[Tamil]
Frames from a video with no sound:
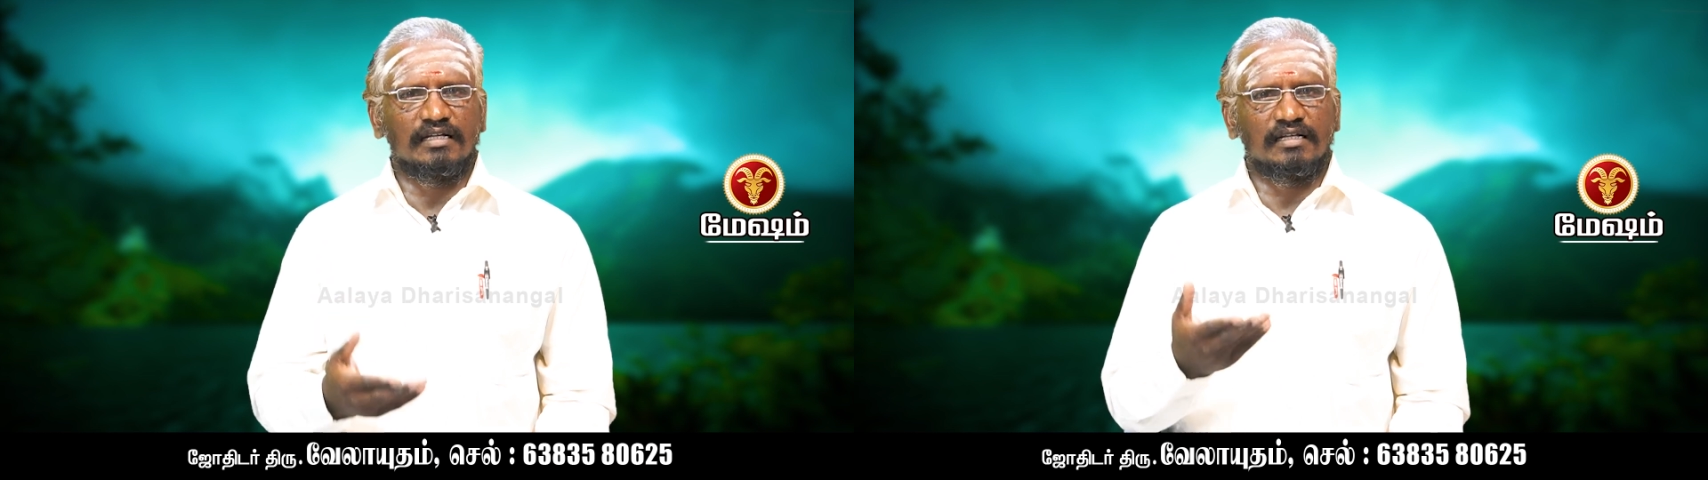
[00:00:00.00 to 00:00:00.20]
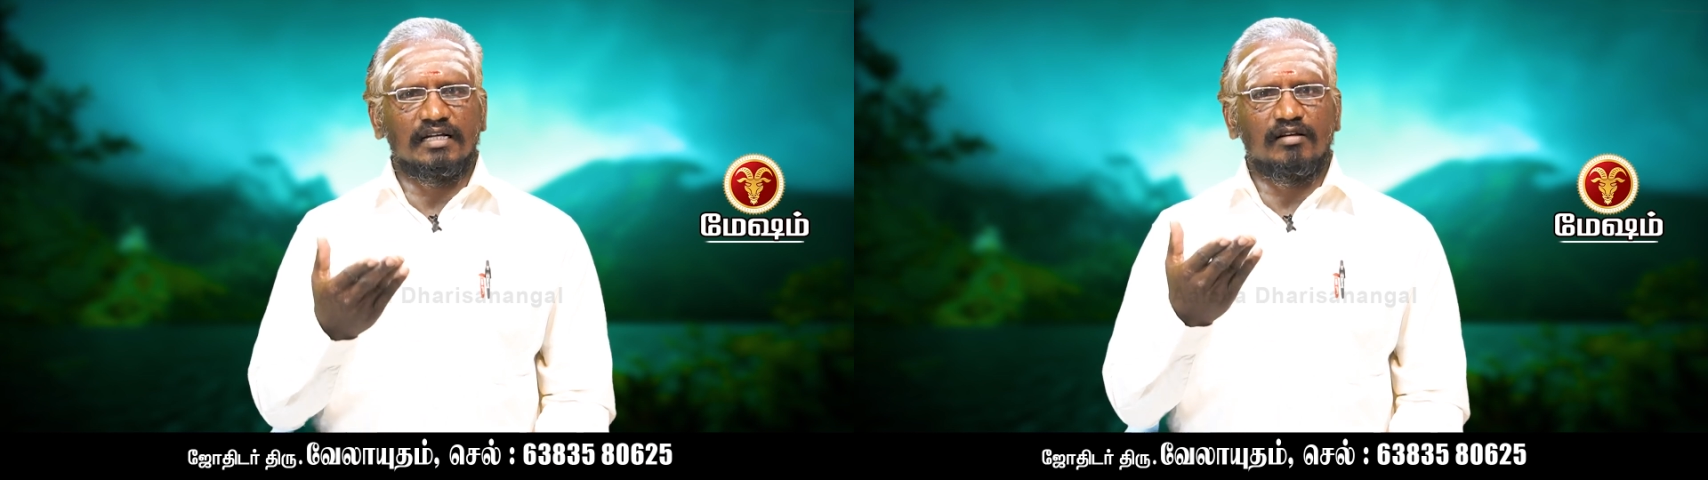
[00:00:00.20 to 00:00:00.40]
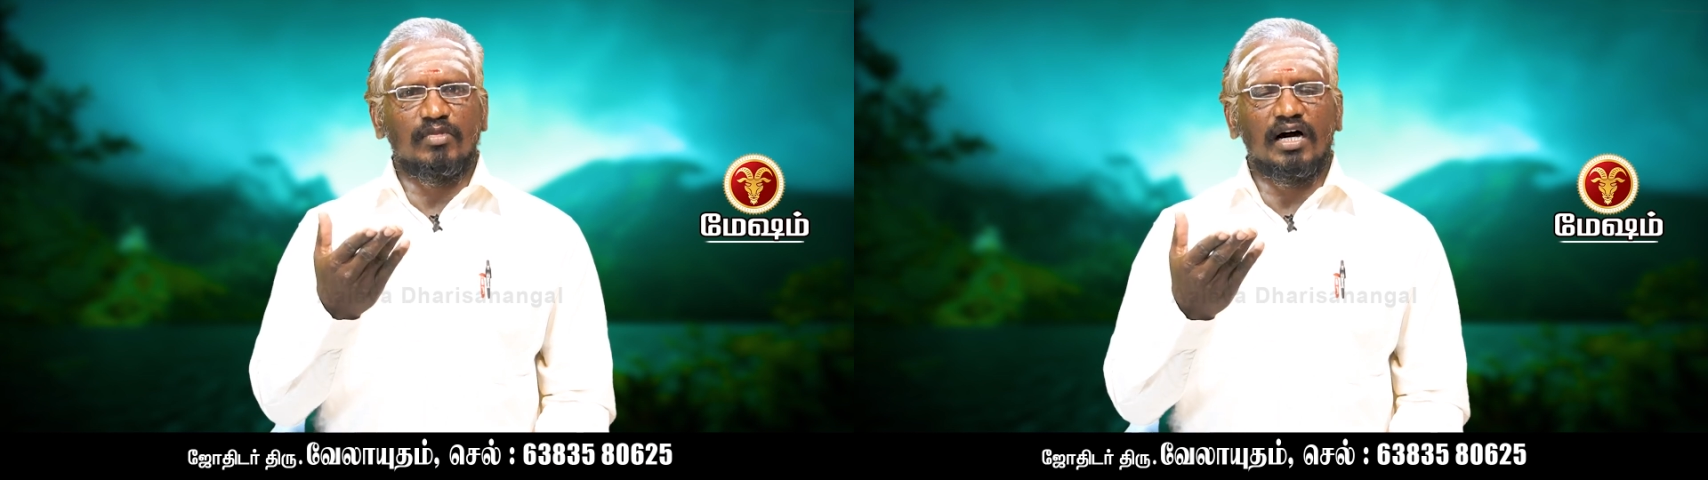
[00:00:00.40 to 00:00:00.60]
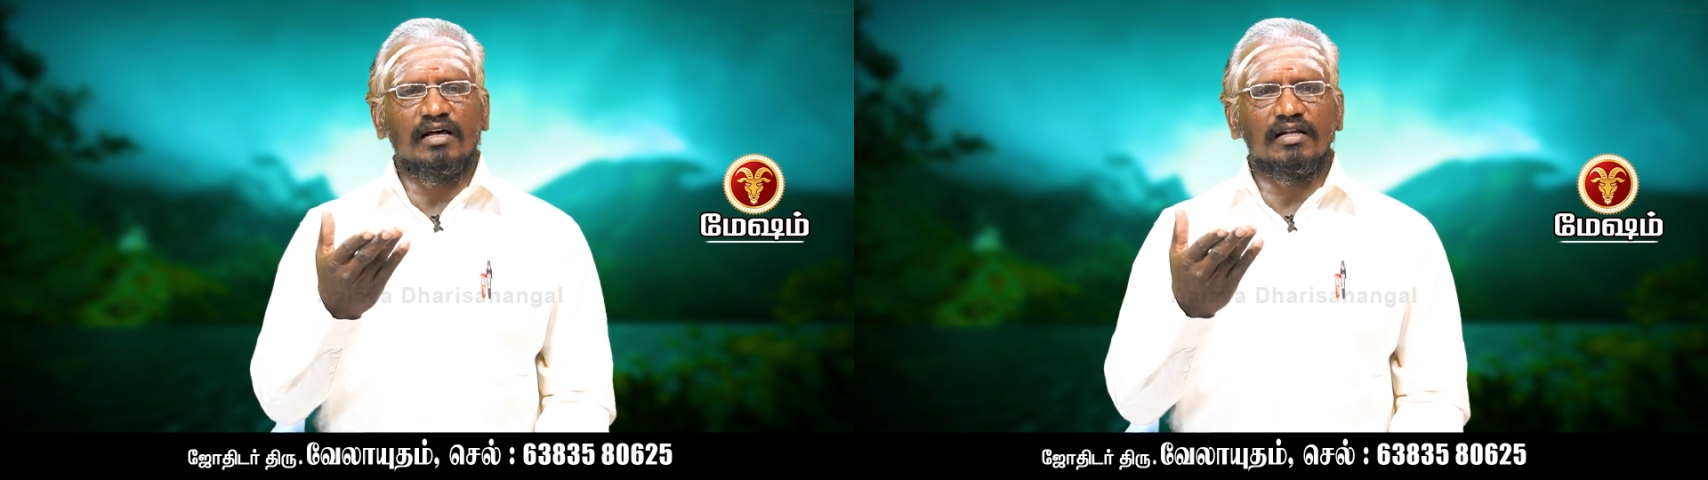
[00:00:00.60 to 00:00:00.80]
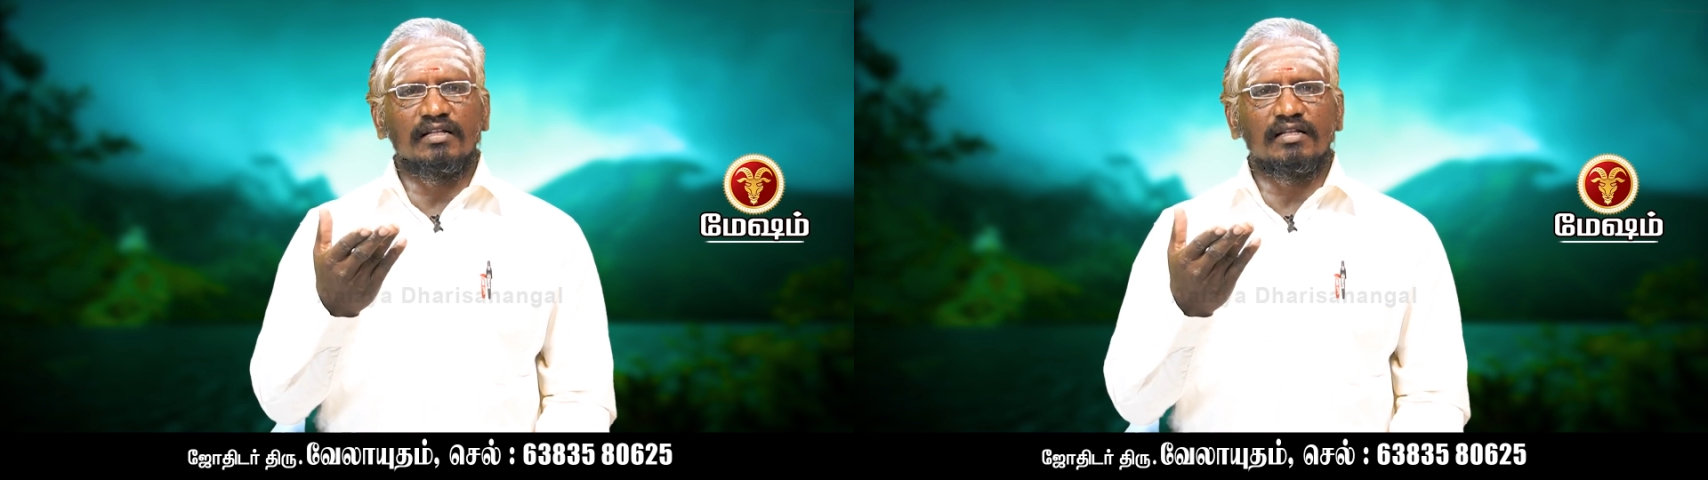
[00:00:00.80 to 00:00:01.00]
எங்கள்
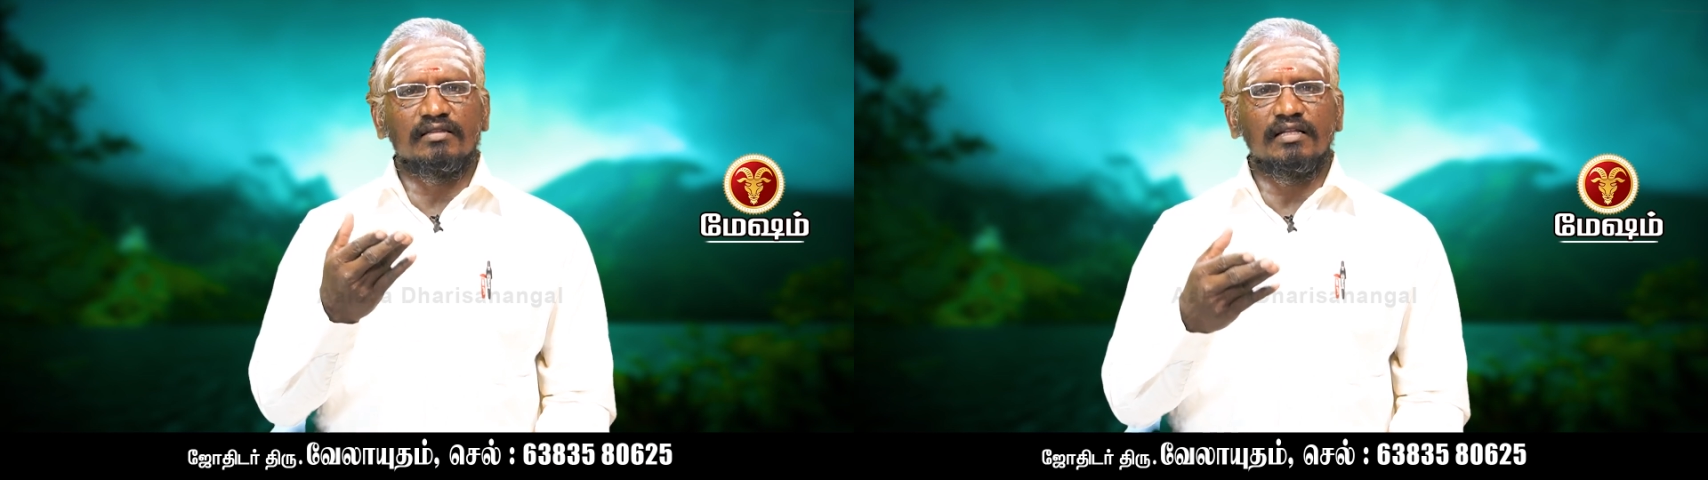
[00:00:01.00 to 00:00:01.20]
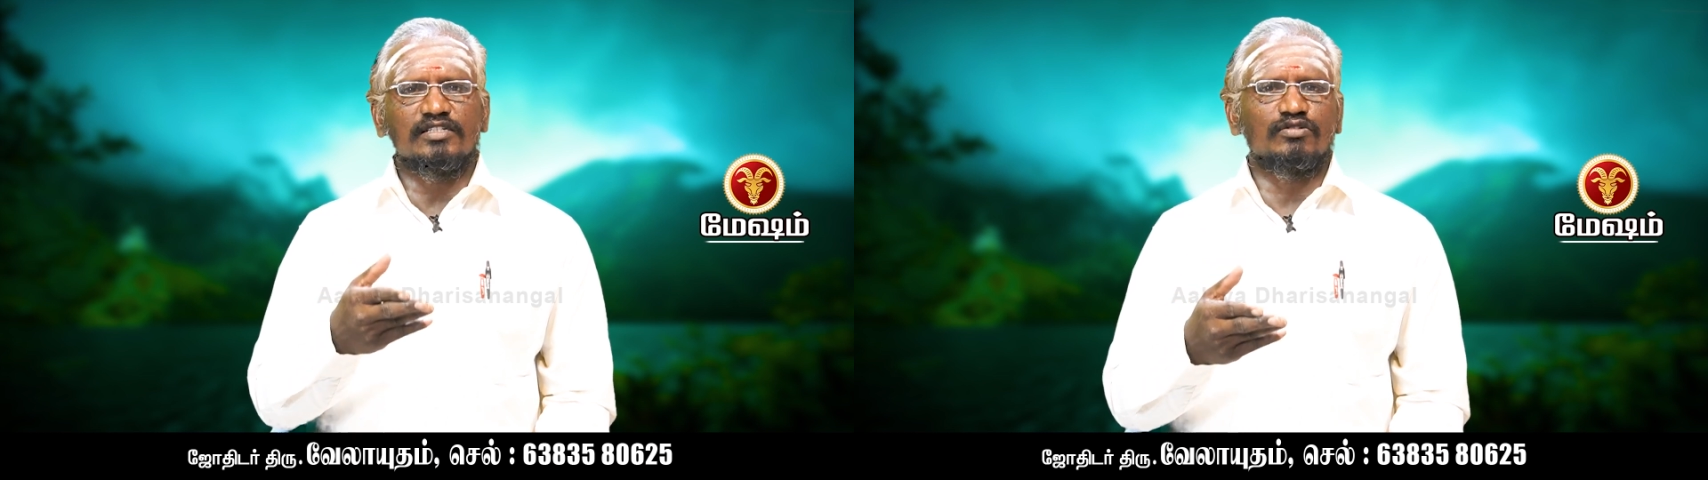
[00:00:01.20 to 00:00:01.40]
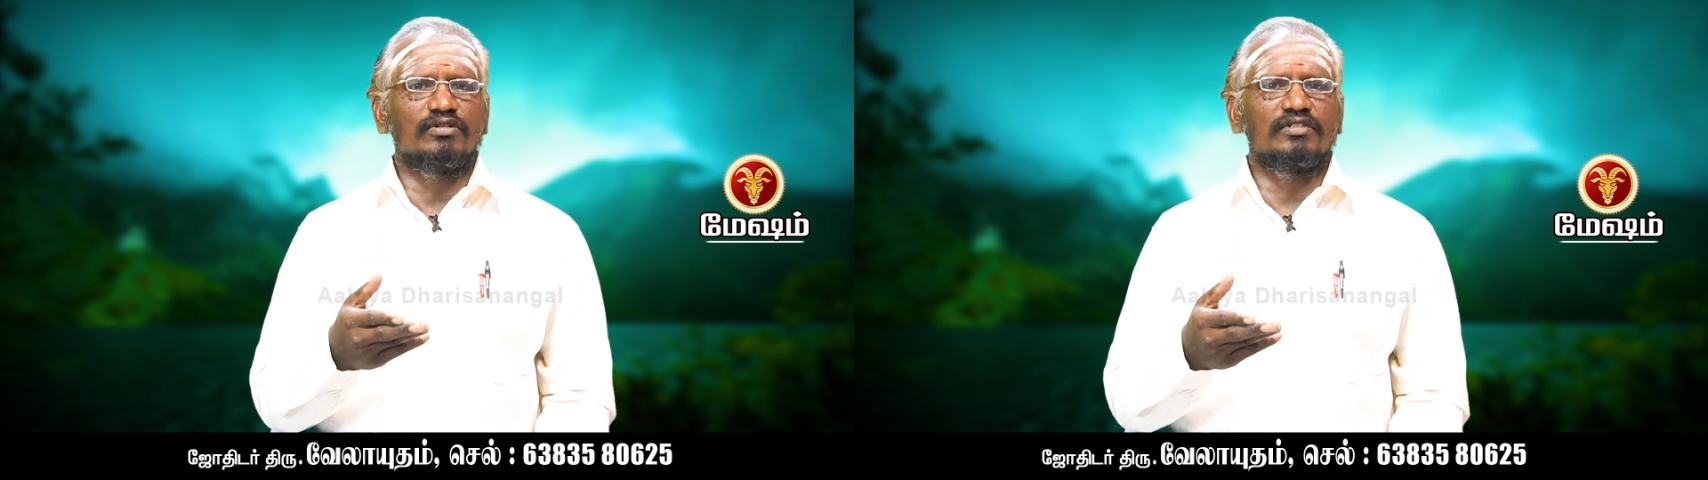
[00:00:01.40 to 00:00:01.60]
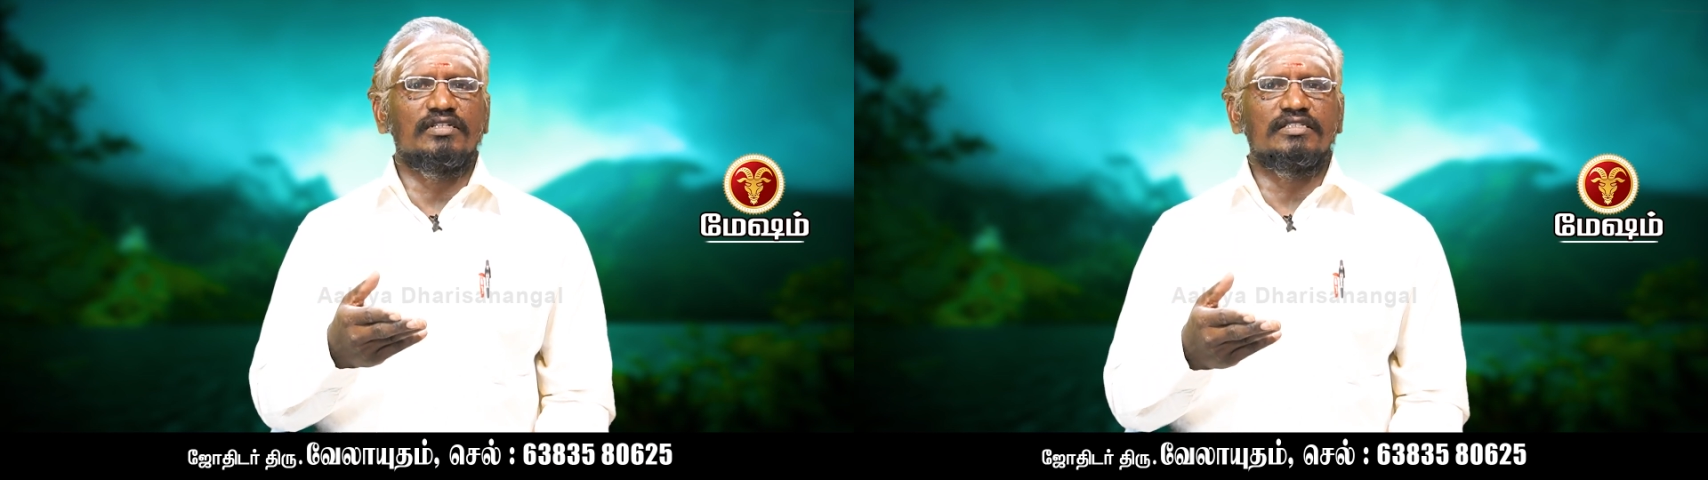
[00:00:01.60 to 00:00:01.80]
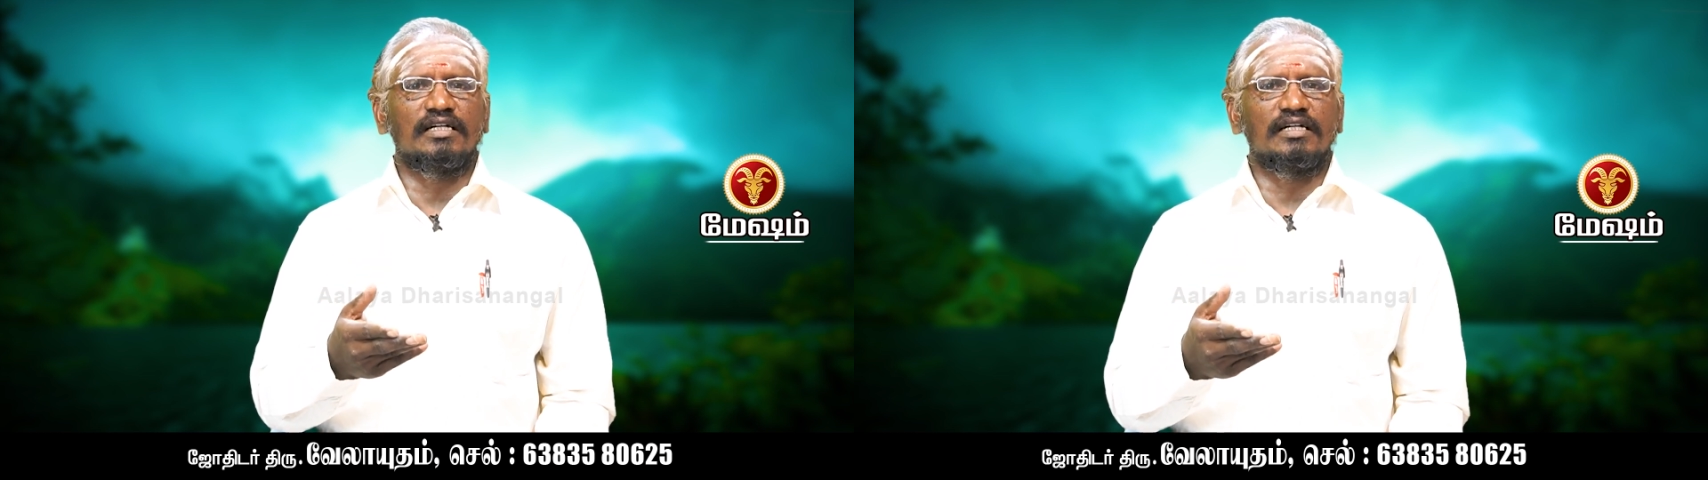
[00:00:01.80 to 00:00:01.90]
பாரதத்தில் சொத்து